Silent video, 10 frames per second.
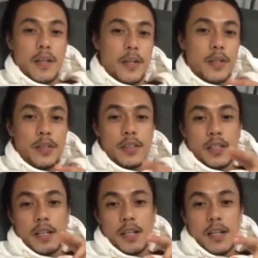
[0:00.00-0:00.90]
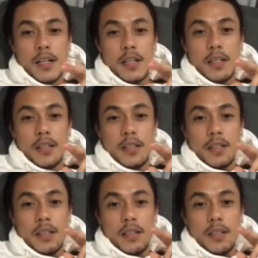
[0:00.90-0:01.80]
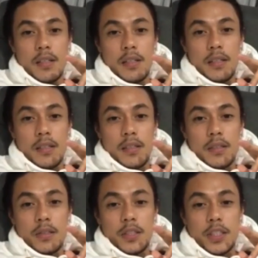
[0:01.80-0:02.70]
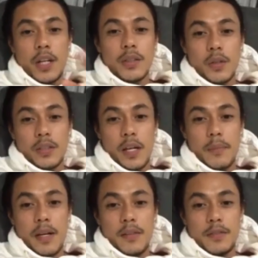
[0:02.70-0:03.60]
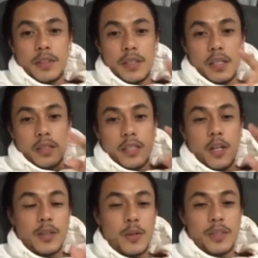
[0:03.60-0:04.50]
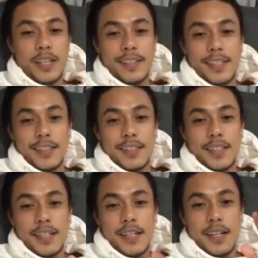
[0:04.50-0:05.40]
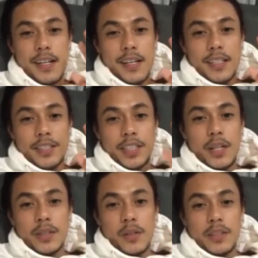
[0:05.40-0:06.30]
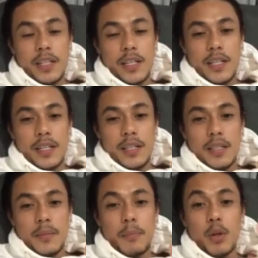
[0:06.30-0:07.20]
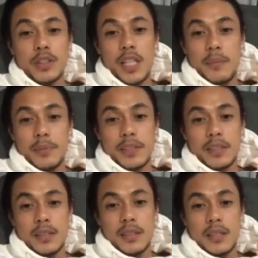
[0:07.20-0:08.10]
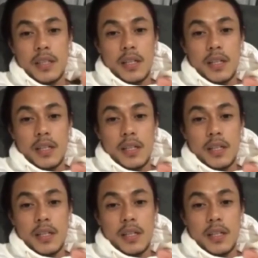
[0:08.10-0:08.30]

Ayun, uh, ah, shout out kay Mavs, out kay Kit, shout out kay Ponjaps.